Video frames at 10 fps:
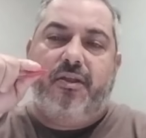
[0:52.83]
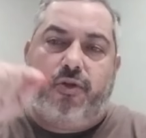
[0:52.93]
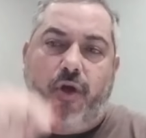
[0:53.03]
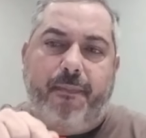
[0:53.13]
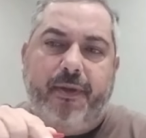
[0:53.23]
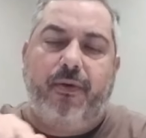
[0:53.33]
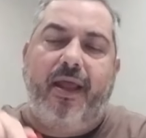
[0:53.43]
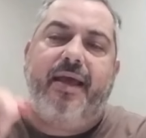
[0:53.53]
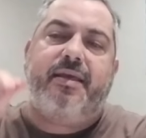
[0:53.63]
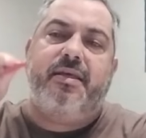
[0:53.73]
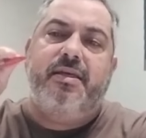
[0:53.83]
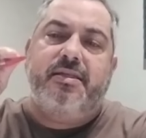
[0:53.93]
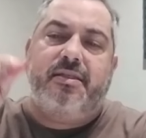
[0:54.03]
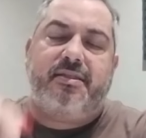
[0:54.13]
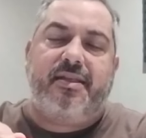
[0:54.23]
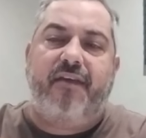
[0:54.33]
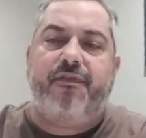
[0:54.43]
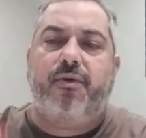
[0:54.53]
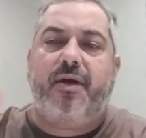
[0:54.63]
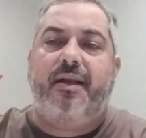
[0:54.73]
Dropa no like, se inscreve
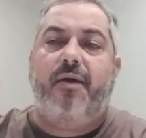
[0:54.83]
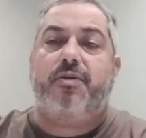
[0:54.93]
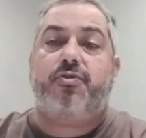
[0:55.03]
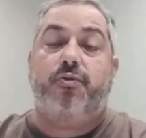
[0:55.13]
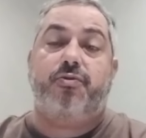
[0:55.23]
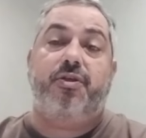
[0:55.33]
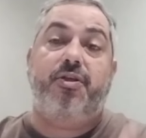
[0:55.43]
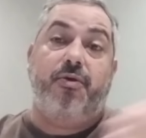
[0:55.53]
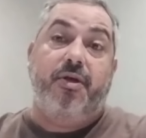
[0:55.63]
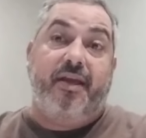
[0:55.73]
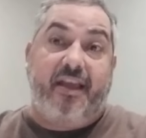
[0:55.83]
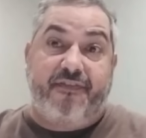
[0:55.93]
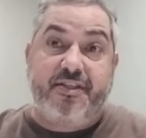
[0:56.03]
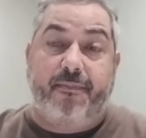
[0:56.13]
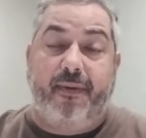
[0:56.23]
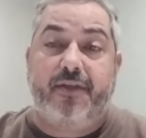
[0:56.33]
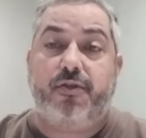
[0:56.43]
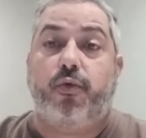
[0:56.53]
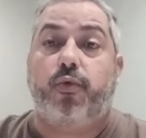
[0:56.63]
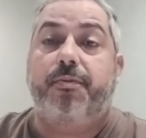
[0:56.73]
no canal, aciona o sininho. Quer fazer parte
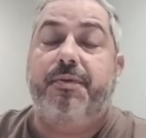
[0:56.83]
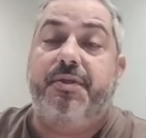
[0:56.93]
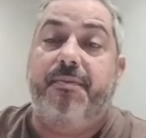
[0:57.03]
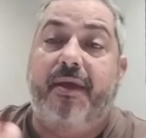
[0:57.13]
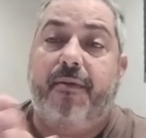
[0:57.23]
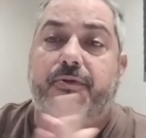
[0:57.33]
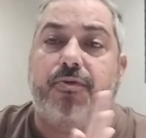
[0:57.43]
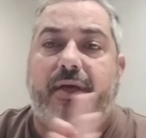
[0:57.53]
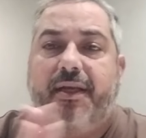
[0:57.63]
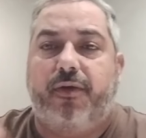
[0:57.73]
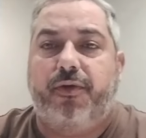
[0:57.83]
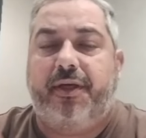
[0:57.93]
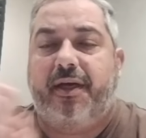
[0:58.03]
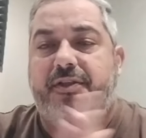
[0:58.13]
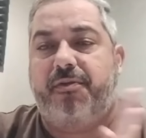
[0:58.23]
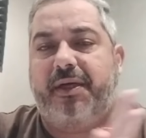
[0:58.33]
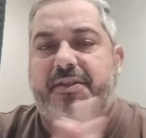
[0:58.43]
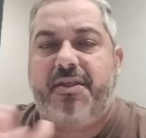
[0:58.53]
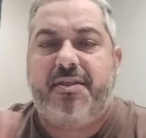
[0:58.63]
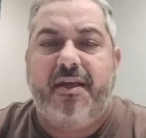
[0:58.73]
do clube de membros do canal do Ricardinho
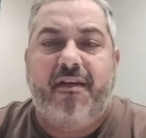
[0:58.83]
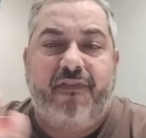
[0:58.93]
Martins?